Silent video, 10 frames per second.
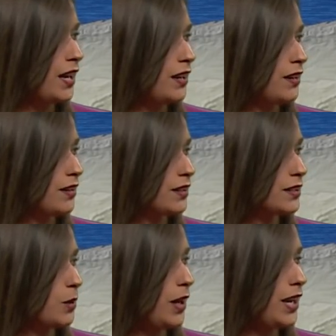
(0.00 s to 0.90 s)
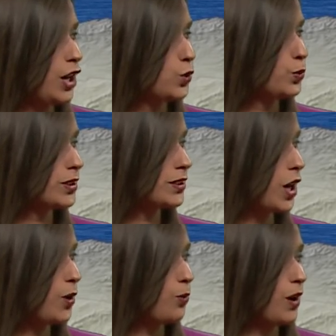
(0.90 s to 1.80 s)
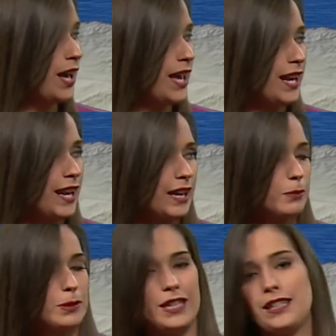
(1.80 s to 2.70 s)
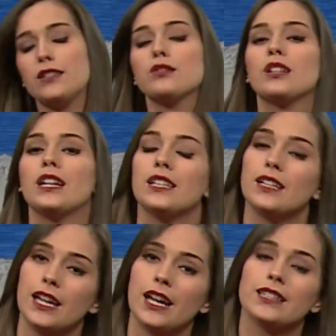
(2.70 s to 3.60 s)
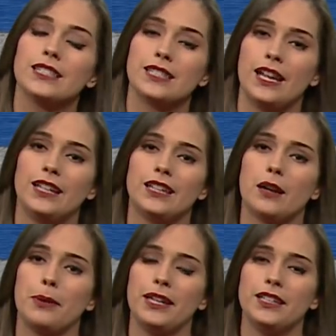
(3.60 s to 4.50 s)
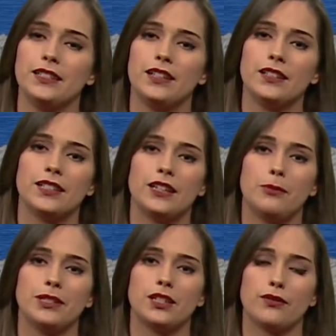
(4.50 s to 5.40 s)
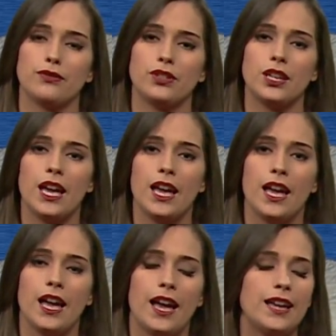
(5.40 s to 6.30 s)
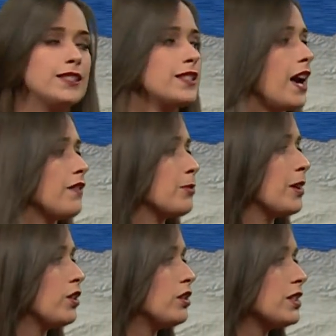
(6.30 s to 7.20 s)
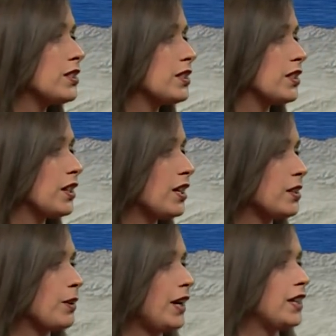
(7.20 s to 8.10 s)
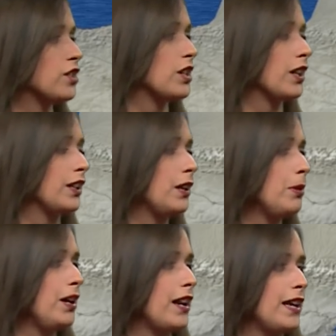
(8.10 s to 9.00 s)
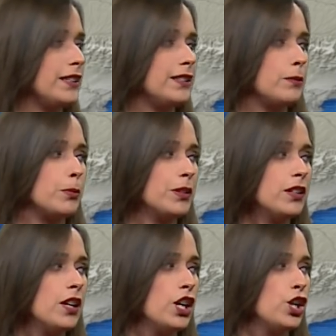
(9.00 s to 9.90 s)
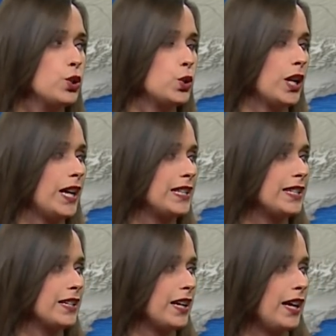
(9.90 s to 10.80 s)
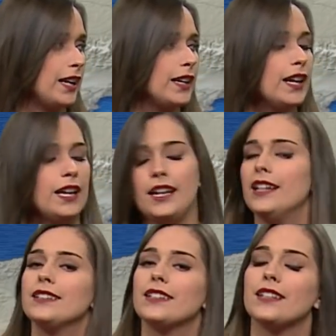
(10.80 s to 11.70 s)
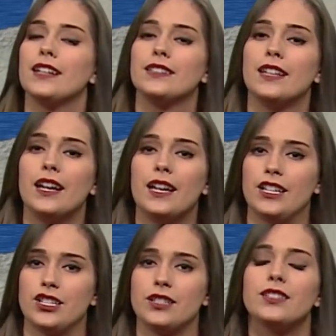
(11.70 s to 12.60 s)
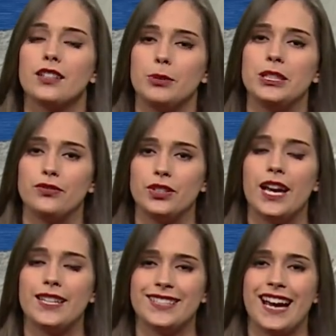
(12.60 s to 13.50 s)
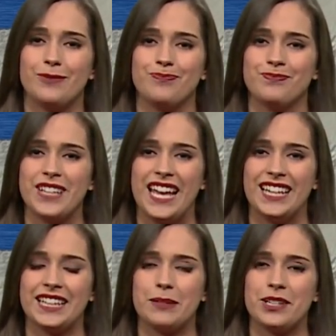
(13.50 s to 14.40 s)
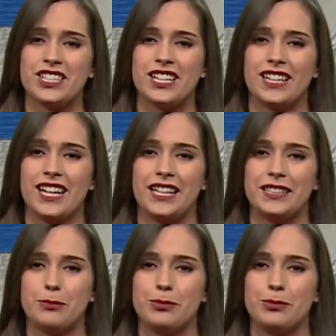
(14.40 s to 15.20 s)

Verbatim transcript: السواحل الوسطى والغربية إذا سرعة الرياح قد تصل حتى 40 كيلومتر في الساعة فيما يخص السواحل الشرقية البحر هادئ تماما سرعة الرياح لن تتعدى العشرين كيلومتر في الساعة نختم النشرة العادة